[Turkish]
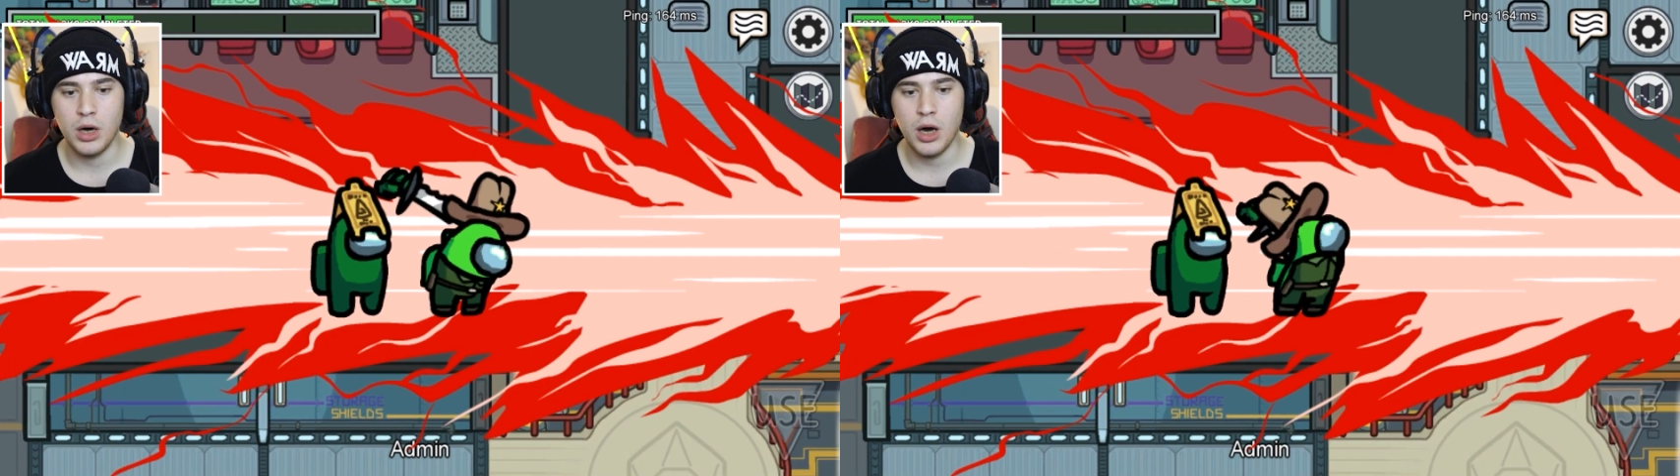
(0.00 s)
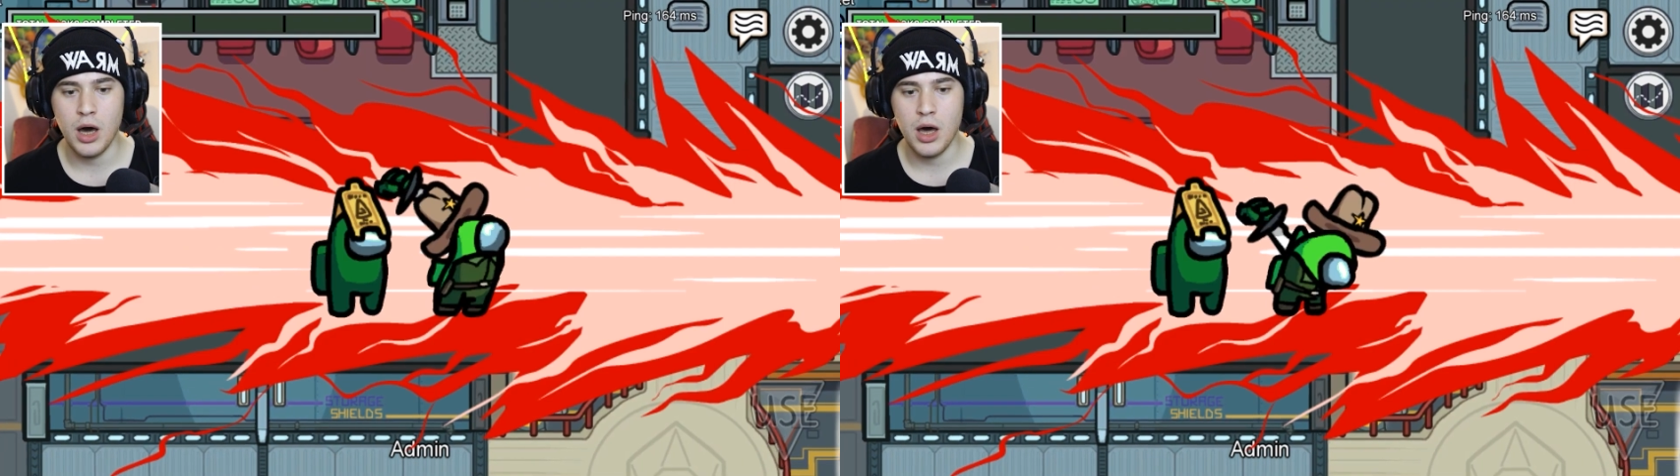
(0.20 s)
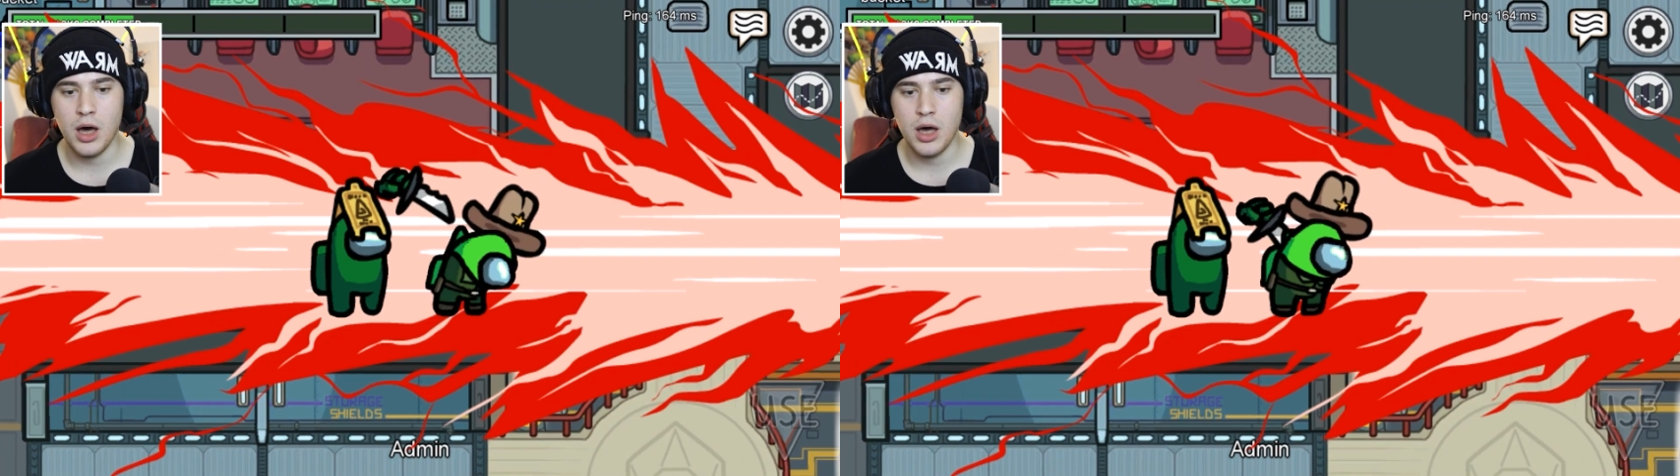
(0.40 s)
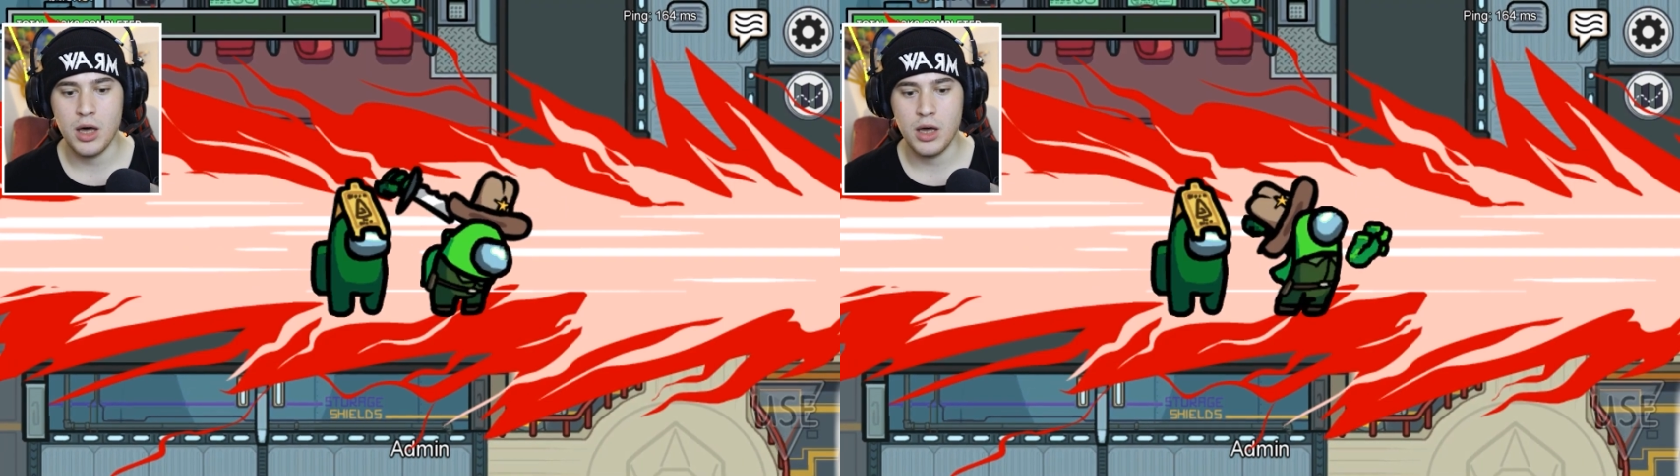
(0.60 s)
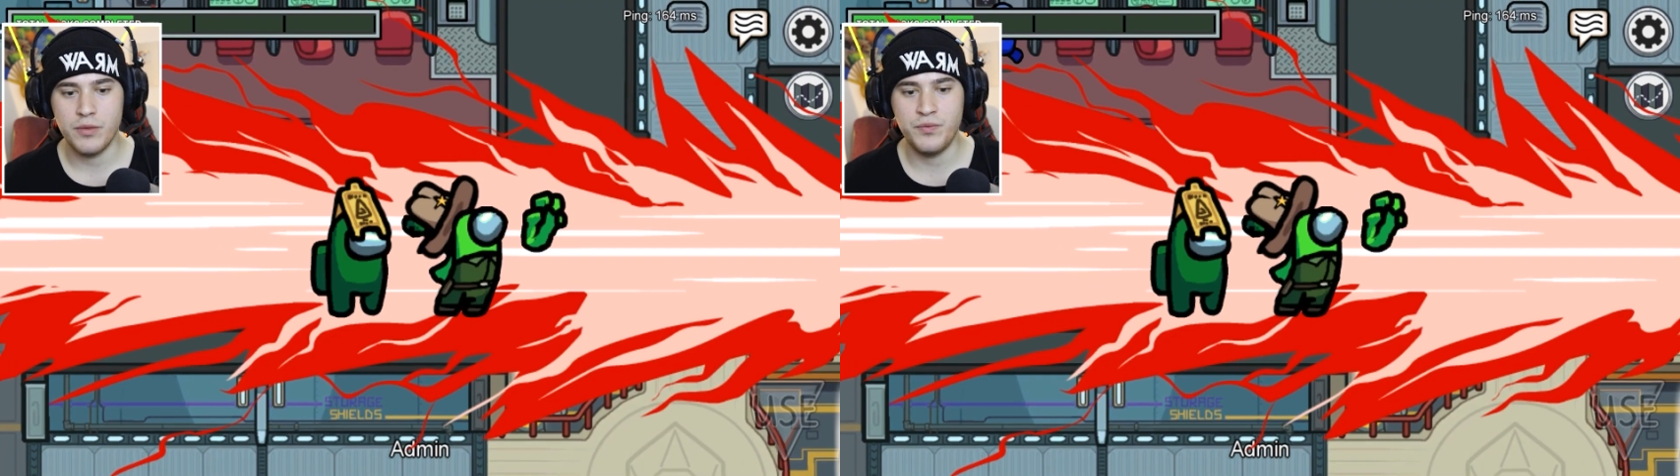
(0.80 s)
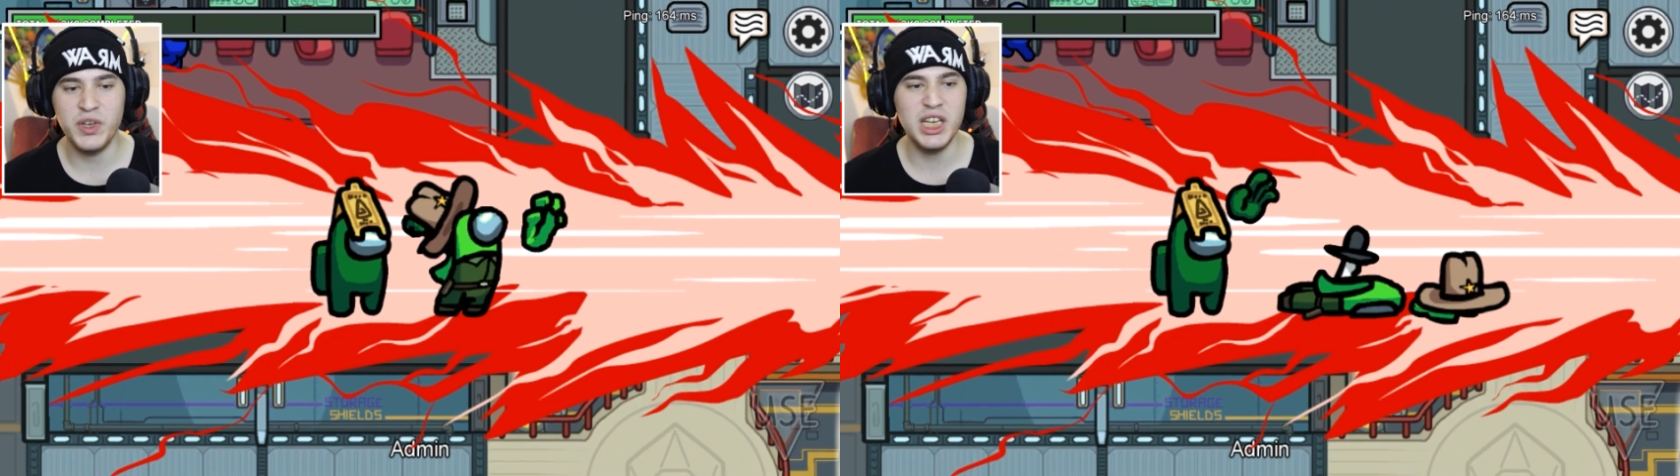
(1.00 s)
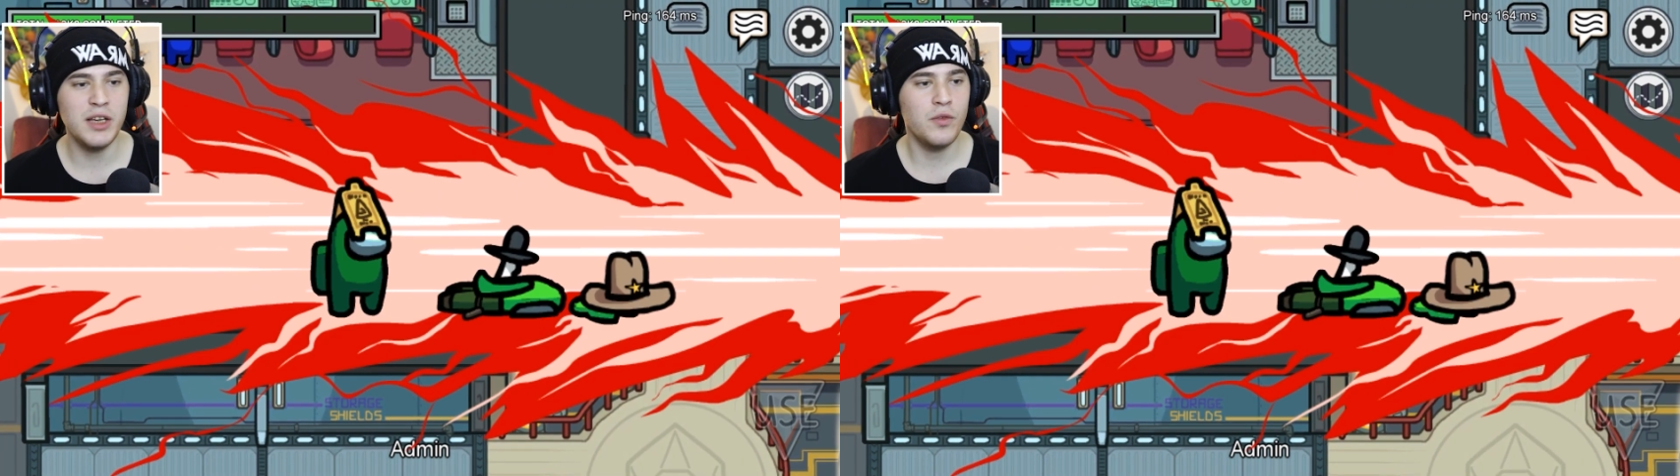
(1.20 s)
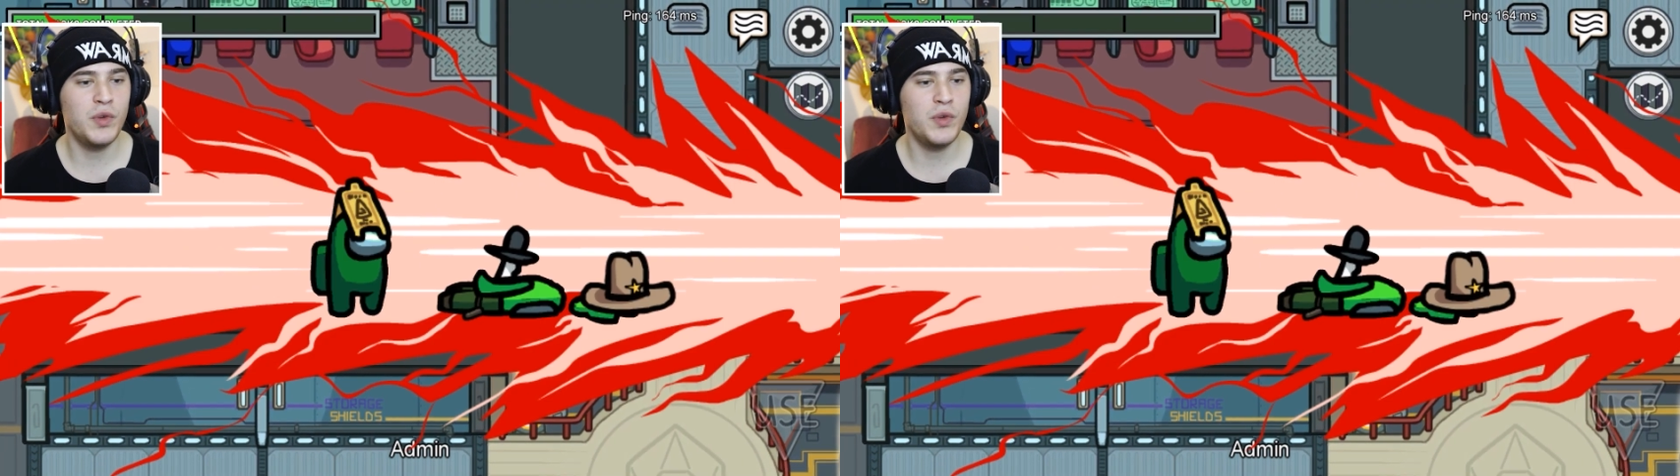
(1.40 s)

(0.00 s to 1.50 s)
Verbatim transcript: Aa Willy